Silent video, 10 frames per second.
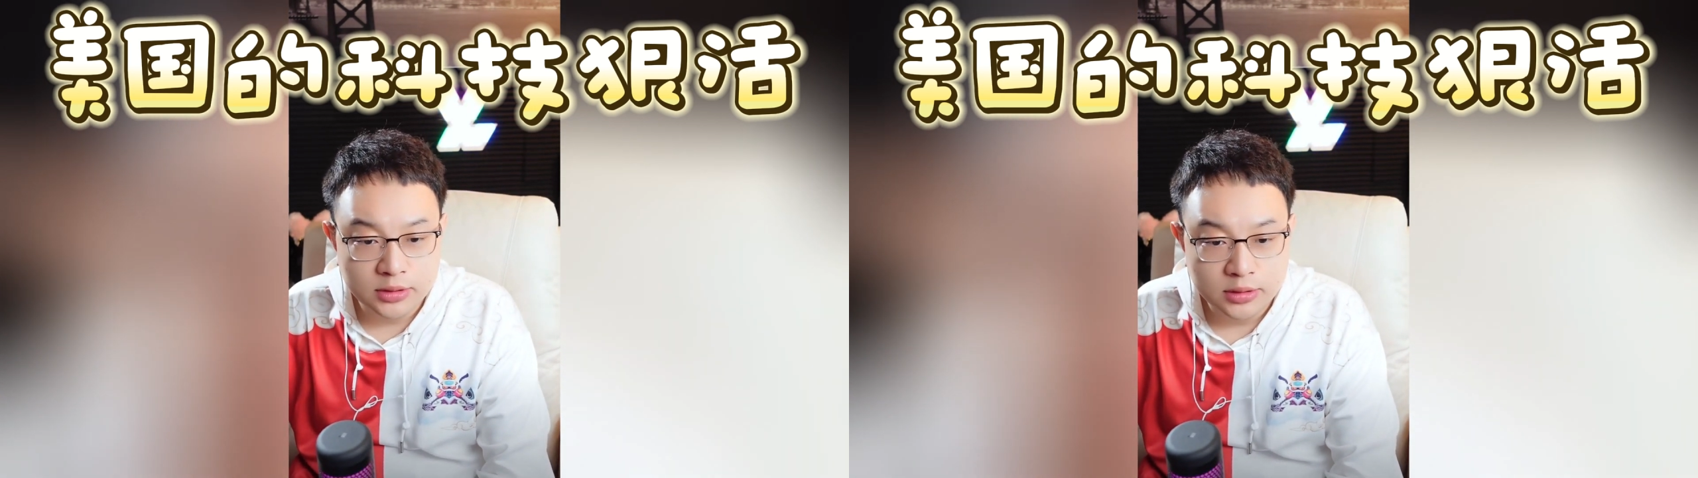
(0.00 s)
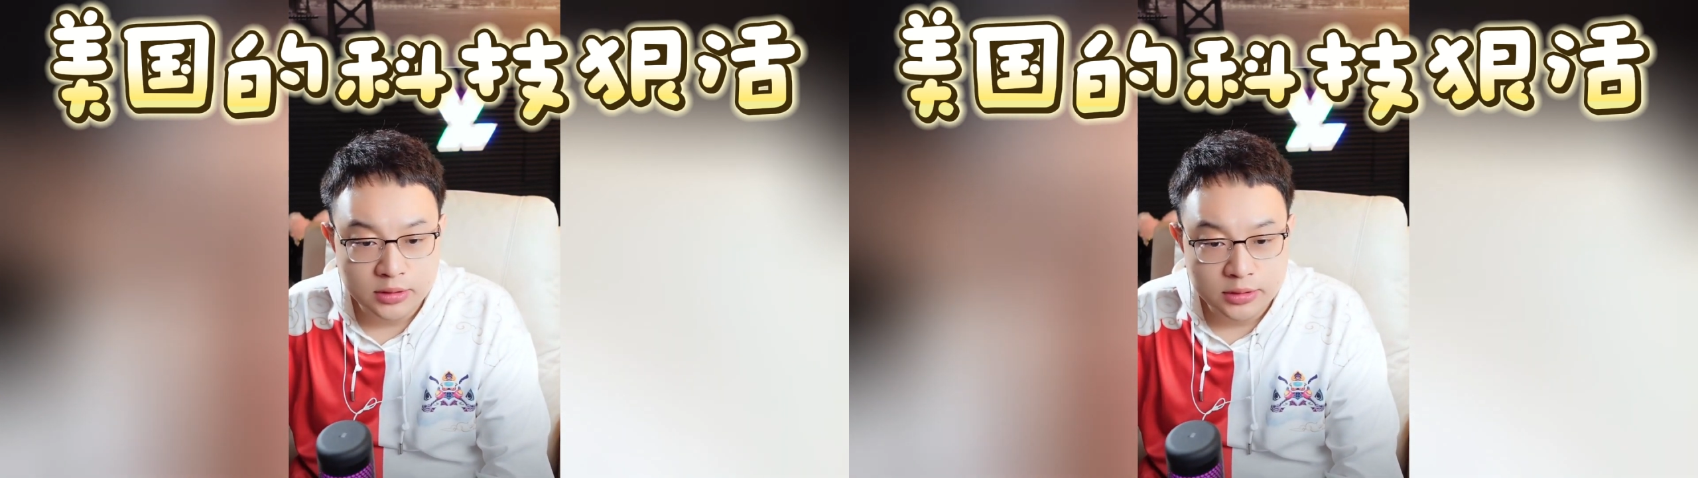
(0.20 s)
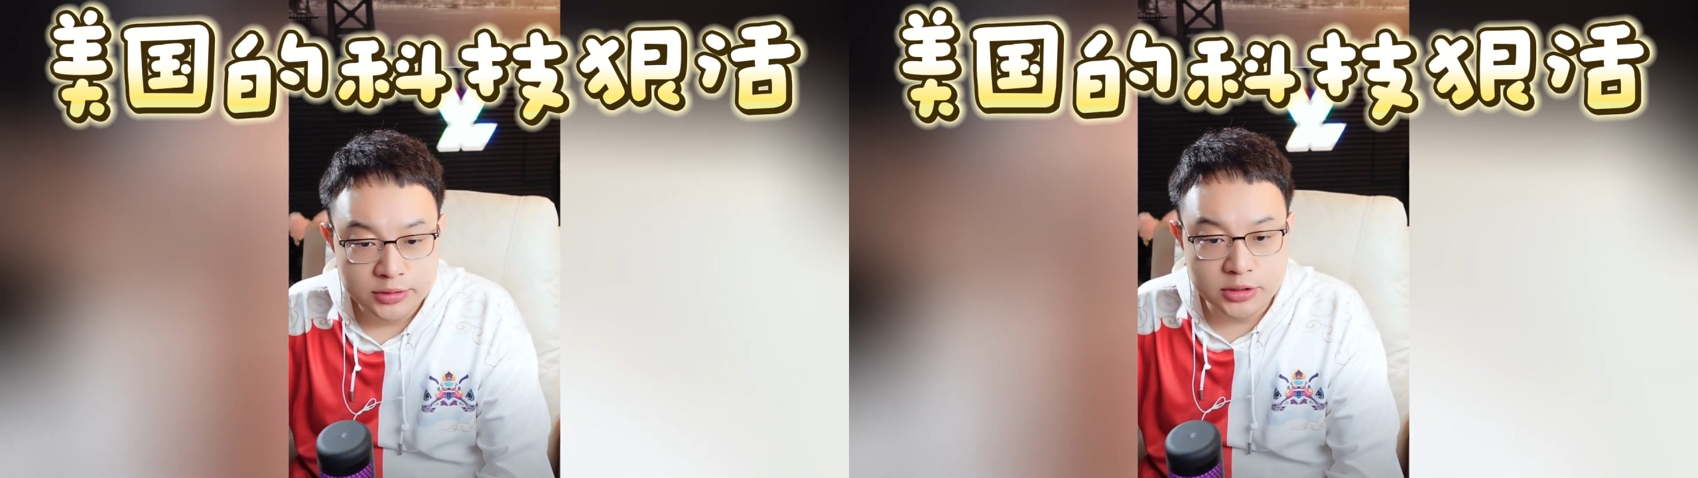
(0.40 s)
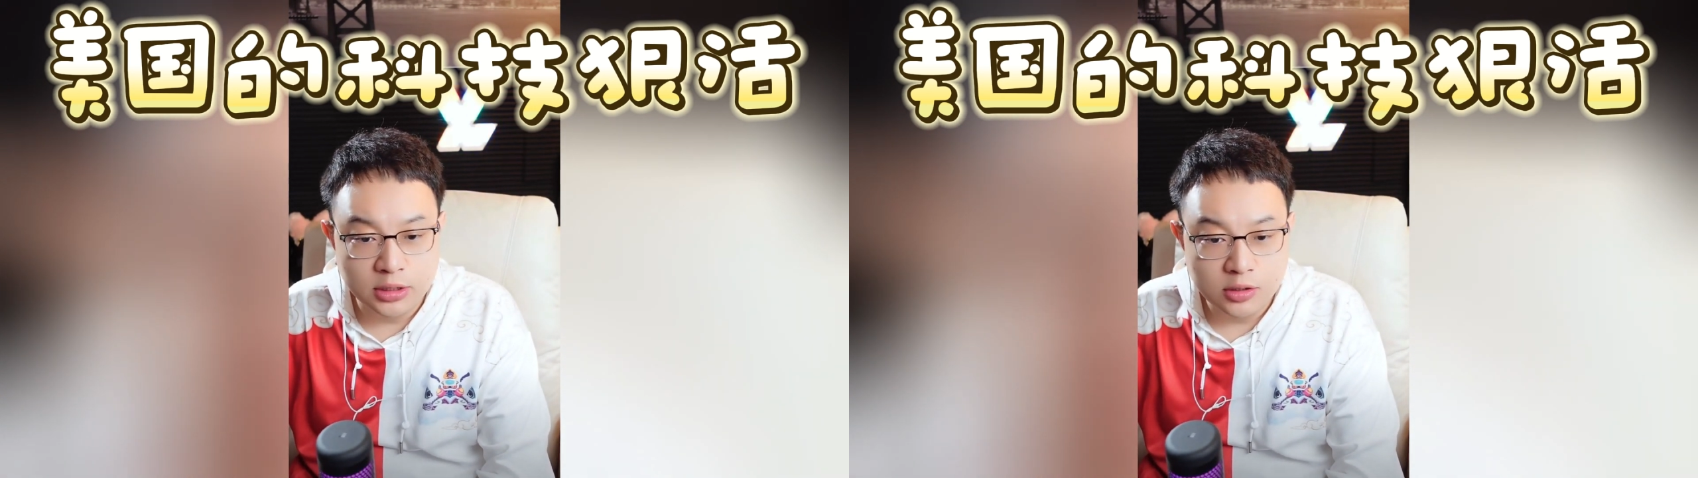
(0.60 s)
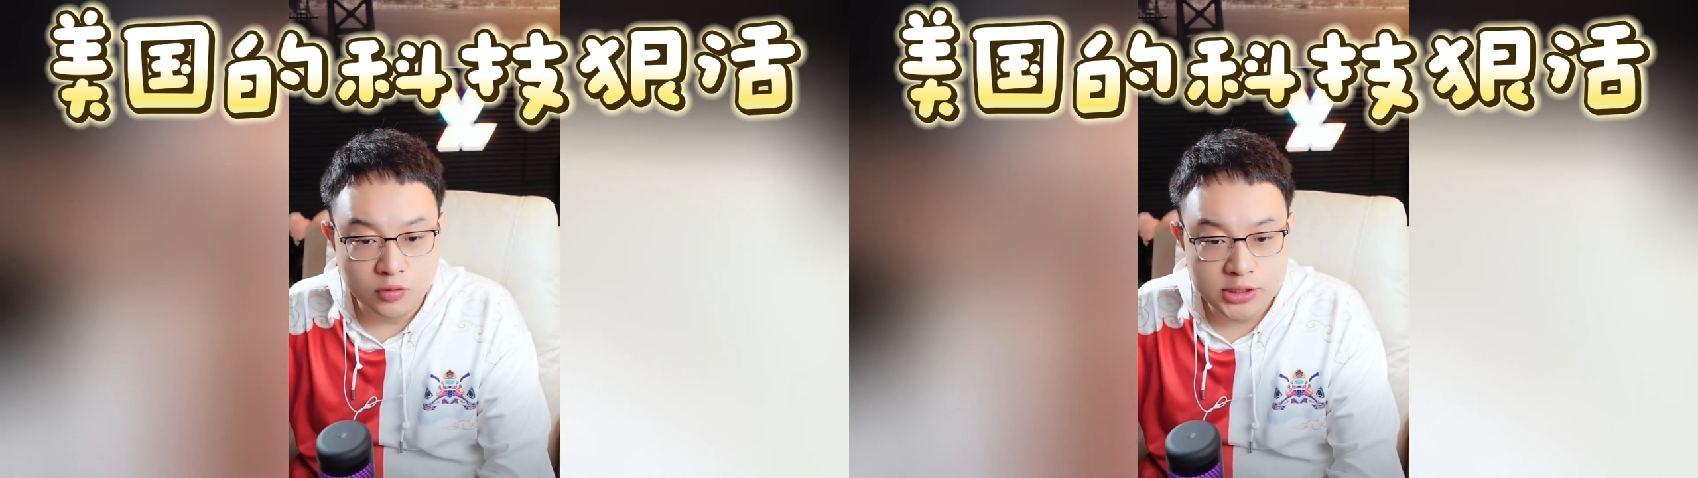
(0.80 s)
就是智
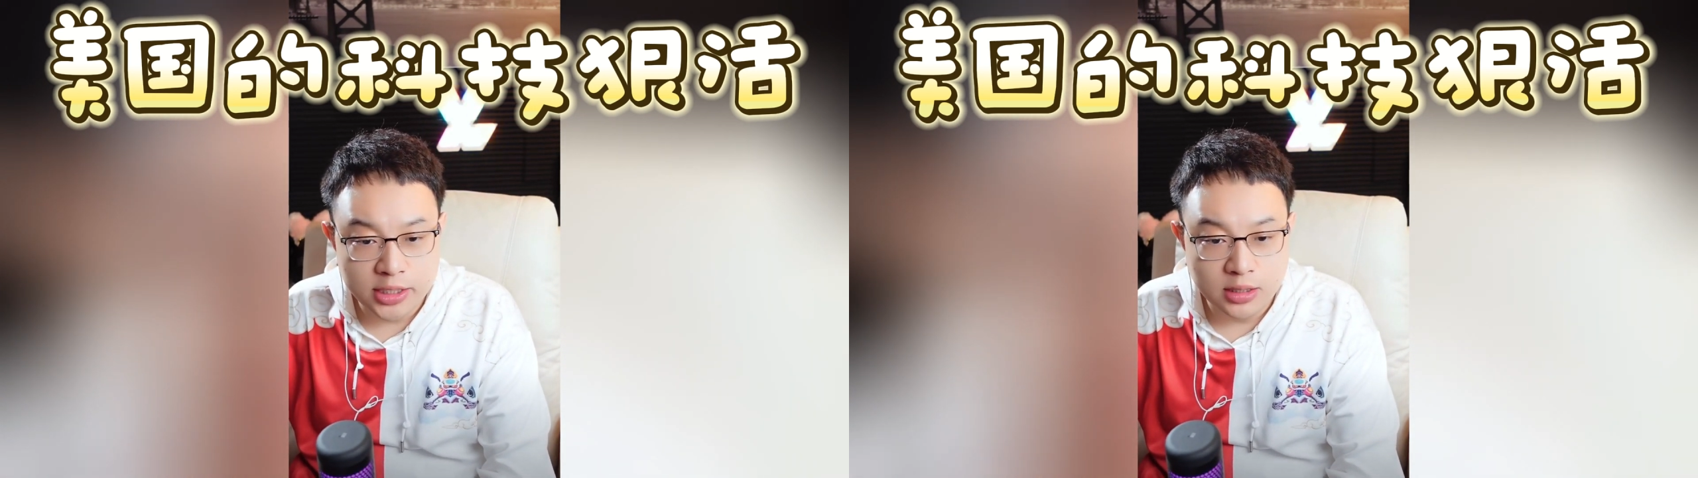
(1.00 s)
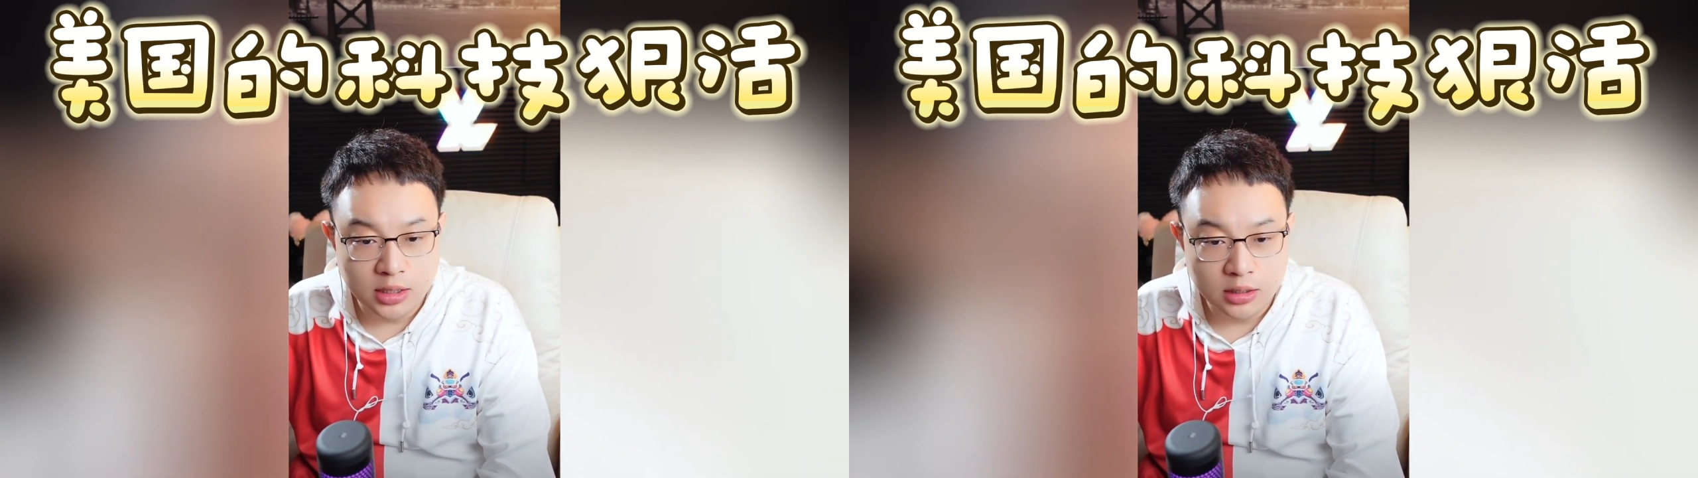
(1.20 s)
能勾芡呢？反